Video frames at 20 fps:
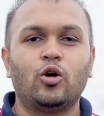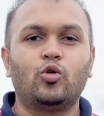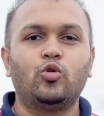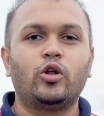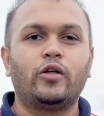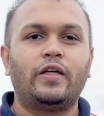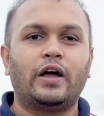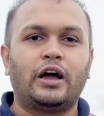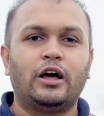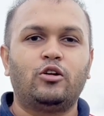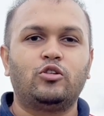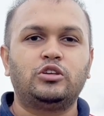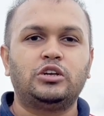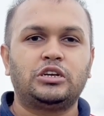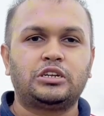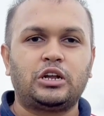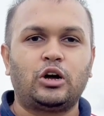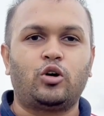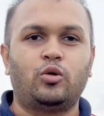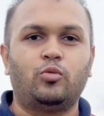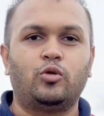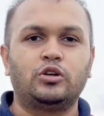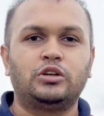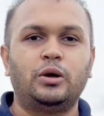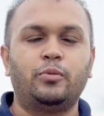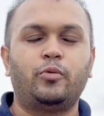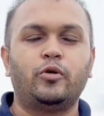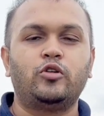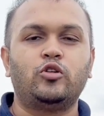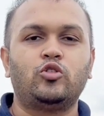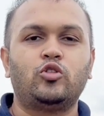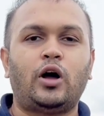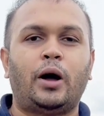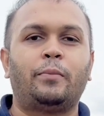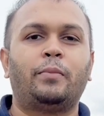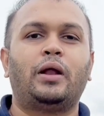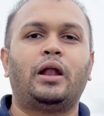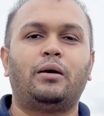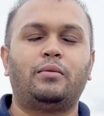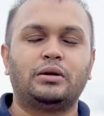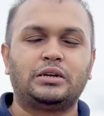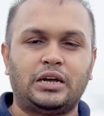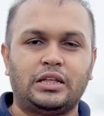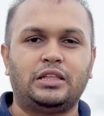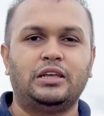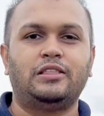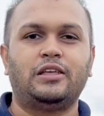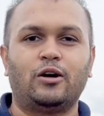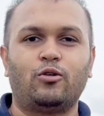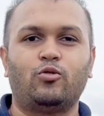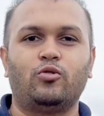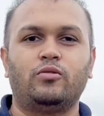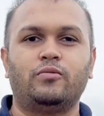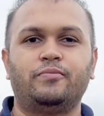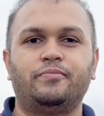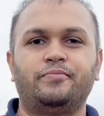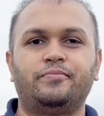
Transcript: ঘুরে দেখানোর চেষ্টা করব সেই পর্যন্ত আপনারা আমার সাথেই থাকুন